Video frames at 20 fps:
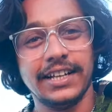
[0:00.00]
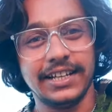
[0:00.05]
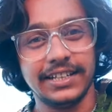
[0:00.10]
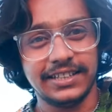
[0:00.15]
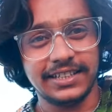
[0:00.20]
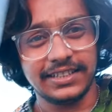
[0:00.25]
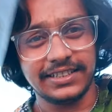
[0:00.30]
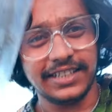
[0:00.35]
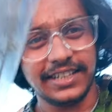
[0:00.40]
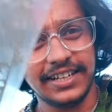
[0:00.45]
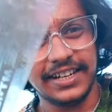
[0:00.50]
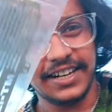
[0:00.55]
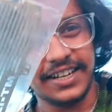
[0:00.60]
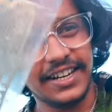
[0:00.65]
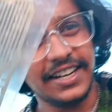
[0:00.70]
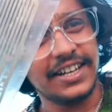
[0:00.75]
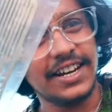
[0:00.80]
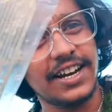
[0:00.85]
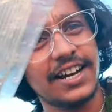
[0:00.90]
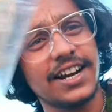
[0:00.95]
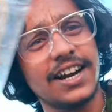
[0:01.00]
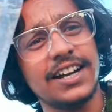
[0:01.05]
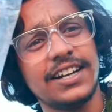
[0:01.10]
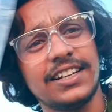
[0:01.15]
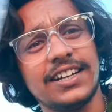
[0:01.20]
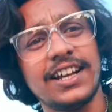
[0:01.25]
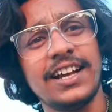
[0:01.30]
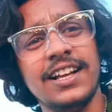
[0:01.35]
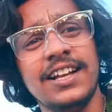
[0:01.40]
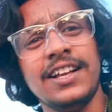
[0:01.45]
এই যে সেই রেডিয়েটার
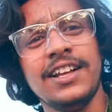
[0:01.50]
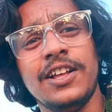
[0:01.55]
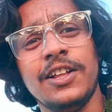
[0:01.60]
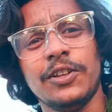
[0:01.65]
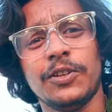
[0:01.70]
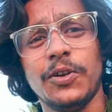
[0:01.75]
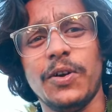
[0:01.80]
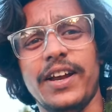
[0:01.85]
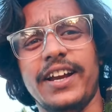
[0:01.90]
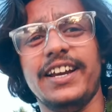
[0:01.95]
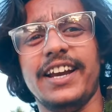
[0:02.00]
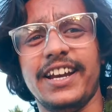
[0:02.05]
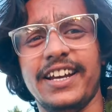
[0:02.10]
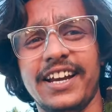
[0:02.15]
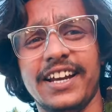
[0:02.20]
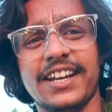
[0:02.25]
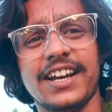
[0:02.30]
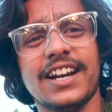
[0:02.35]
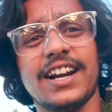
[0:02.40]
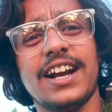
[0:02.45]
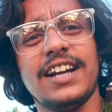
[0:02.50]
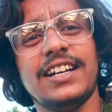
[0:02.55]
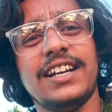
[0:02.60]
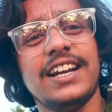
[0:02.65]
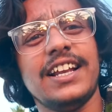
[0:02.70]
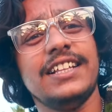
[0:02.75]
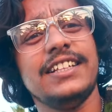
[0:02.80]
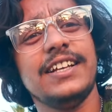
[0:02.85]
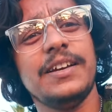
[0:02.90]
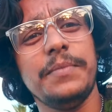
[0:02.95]
গার্ডটা তো এই রেডিয়েটার
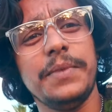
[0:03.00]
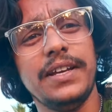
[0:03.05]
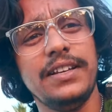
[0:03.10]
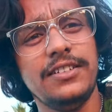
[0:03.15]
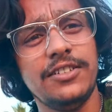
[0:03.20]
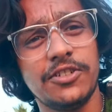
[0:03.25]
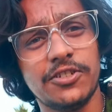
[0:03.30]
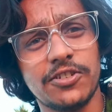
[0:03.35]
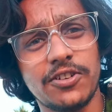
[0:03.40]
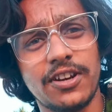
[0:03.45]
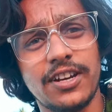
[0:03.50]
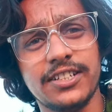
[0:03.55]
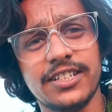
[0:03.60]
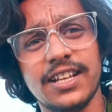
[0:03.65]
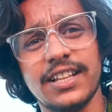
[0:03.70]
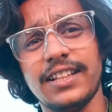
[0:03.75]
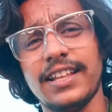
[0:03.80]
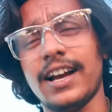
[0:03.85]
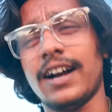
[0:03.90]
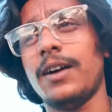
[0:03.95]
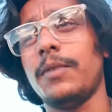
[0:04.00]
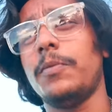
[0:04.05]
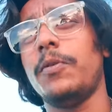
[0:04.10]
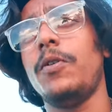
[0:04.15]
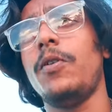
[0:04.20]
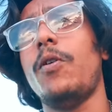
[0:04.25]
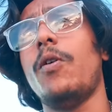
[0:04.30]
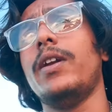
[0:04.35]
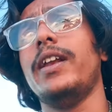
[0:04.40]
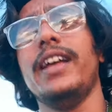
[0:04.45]
গার্ডটার আজকে আমি ইনস্টলেশন দেখাবো
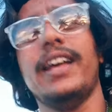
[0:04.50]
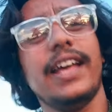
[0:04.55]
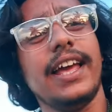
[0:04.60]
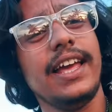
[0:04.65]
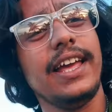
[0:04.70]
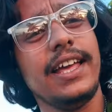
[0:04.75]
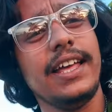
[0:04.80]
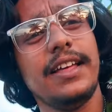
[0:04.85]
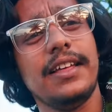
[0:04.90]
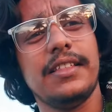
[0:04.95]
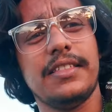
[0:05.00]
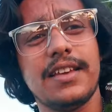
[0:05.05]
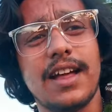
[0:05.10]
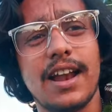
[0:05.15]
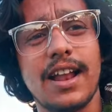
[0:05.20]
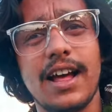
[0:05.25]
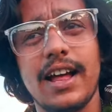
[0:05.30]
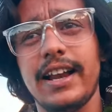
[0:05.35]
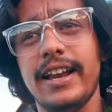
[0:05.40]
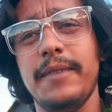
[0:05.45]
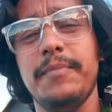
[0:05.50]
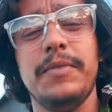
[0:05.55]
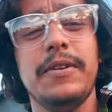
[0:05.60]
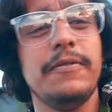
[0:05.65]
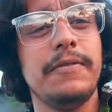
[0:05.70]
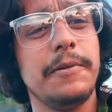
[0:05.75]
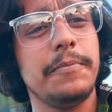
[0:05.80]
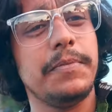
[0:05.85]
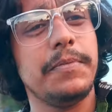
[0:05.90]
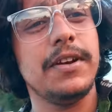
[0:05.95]
অনেকেই যারা
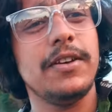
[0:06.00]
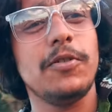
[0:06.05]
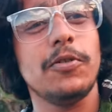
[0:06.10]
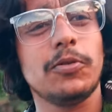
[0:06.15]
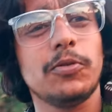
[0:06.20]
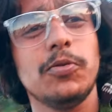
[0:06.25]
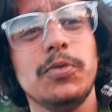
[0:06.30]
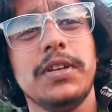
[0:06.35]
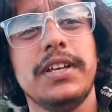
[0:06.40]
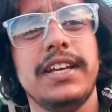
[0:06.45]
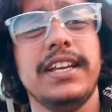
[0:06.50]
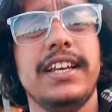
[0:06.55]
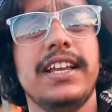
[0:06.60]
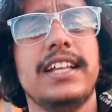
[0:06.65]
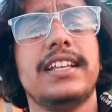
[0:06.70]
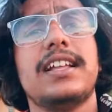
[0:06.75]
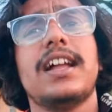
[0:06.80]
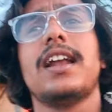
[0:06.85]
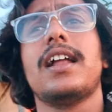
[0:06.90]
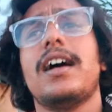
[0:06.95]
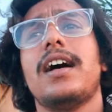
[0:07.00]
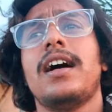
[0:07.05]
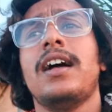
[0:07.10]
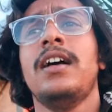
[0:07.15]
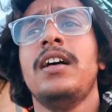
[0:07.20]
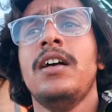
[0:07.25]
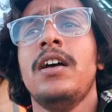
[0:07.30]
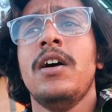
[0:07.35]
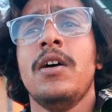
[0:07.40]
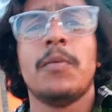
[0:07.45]
এমটি ফিফটিন নতুন কিনে তারা
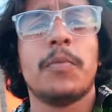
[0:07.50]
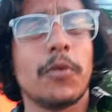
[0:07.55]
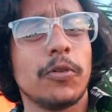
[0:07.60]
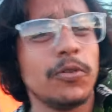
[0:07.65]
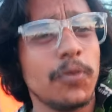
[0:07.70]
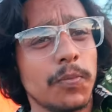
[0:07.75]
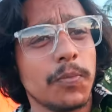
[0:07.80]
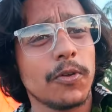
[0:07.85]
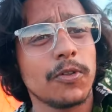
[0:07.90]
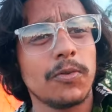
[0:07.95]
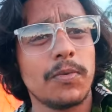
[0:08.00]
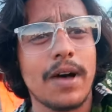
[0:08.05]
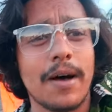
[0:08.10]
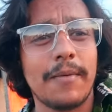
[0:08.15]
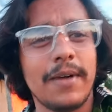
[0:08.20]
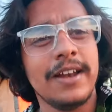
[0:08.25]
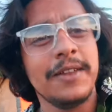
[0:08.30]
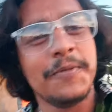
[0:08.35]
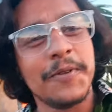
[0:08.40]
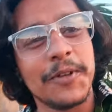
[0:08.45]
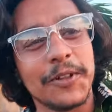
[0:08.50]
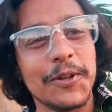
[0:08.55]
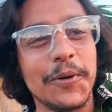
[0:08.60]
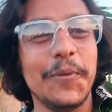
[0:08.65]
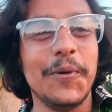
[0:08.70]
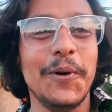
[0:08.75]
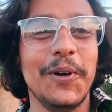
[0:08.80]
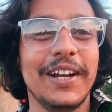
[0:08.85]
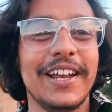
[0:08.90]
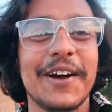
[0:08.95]
প্রথম প্রথম আমারই মতো
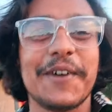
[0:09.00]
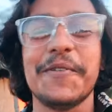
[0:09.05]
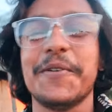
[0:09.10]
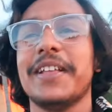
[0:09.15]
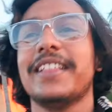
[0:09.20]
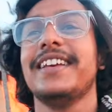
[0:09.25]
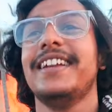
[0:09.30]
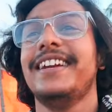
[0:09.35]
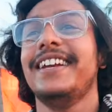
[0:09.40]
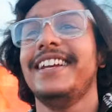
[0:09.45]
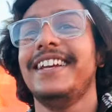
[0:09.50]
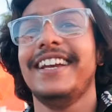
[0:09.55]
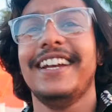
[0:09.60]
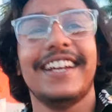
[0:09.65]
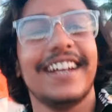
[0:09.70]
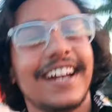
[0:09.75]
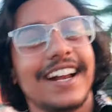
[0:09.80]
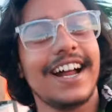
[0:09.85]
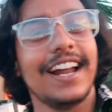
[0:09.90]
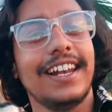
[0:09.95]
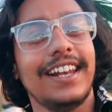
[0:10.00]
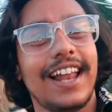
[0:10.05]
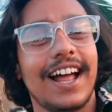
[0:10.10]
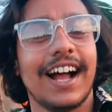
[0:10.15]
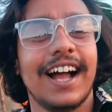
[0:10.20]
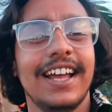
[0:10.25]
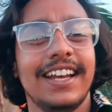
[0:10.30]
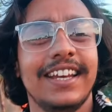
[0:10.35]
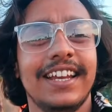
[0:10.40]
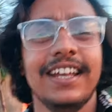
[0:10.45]
ভুলটা করেছে রেডিয়েটার গার্ড
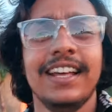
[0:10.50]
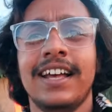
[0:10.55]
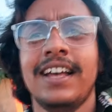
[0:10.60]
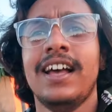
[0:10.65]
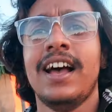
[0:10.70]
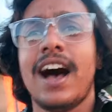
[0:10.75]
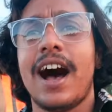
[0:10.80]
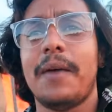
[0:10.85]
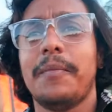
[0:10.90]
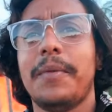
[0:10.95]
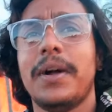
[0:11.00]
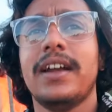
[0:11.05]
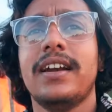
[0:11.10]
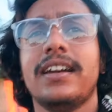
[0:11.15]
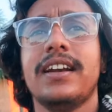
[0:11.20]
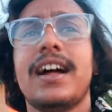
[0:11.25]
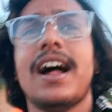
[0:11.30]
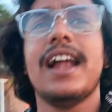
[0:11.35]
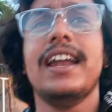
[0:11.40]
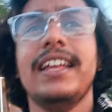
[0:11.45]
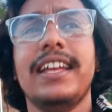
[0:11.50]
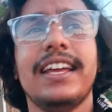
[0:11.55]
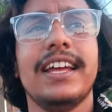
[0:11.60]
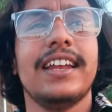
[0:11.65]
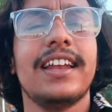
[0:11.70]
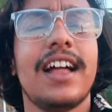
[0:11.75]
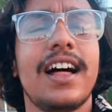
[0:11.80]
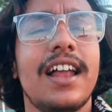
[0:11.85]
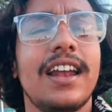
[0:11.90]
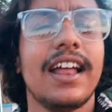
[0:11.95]
লাগাইনি আমার গাড়ি
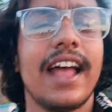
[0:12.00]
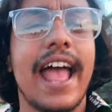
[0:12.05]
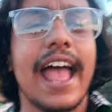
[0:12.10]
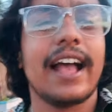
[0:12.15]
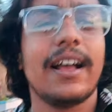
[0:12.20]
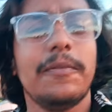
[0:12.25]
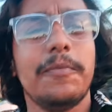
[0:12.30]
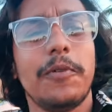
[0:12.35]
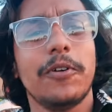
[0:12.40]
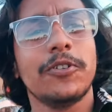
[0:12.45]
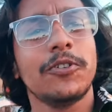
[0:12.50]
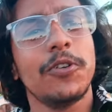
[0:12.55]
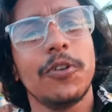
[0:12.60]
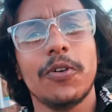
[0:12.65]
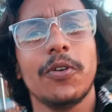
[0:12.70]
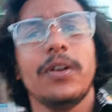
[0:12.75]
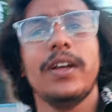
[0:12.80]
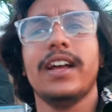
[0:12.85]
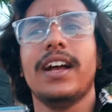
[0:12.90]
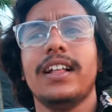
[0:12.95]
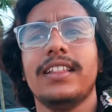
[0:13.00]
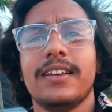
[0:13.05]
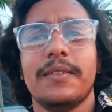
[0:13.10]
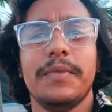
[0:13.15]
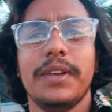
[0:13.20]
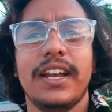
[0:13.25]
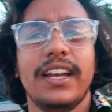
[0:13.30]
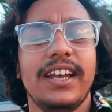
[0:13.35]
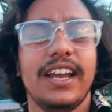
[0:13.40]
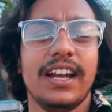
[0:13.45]
কেনার এক বছর হয়ে গেছে
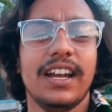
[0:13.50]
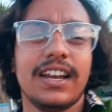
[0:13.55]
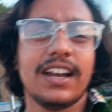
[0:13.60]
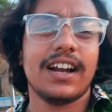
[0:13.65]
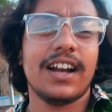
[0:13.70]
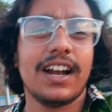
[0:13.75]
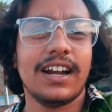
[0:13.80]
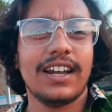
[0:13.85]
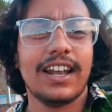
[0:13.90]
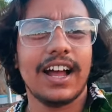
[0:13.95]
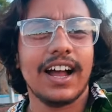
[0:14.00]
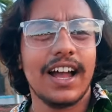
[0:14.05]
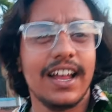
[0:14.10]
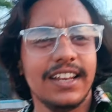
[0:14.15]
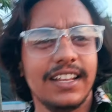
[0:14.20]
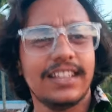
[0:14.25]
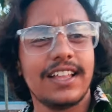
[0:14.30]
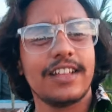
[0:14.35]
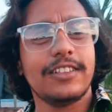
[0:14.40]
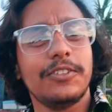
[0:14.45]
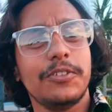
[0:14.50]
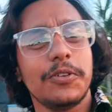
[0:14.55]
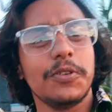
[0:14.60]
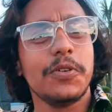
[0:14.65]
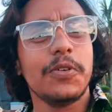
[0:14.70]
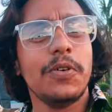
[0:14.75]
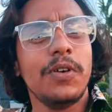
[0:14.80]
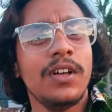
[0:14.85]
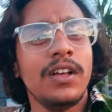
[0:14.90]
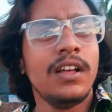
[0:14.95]
আমি রেডিয়েটার গার্ড লাগাইনি তার জন্য